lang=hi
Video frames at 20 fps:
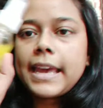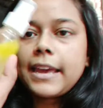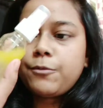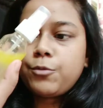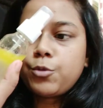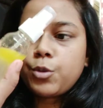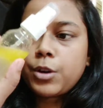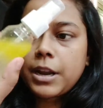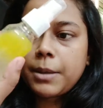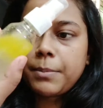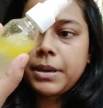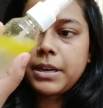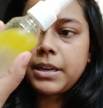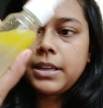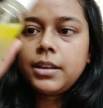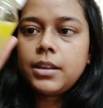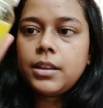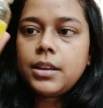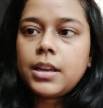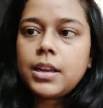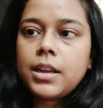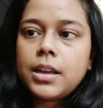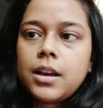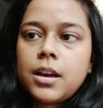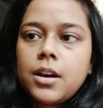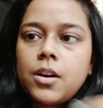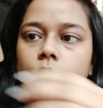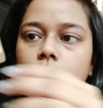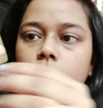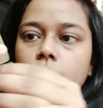ये है वो रेमेडी
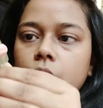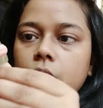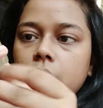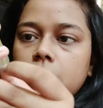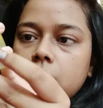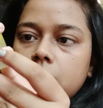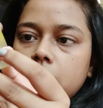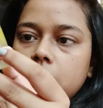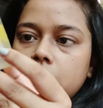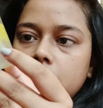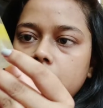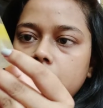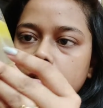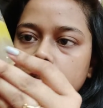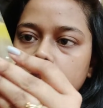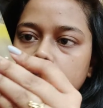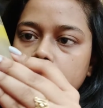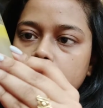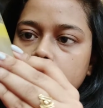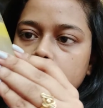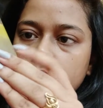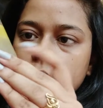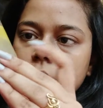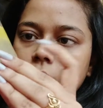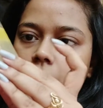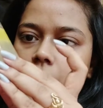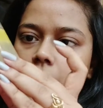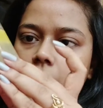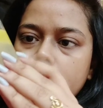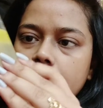और
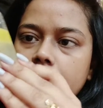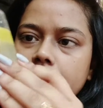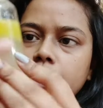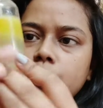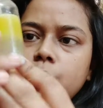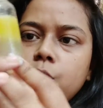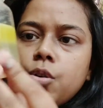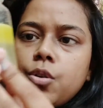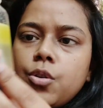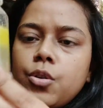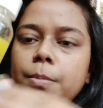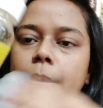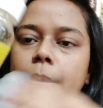आई डोंट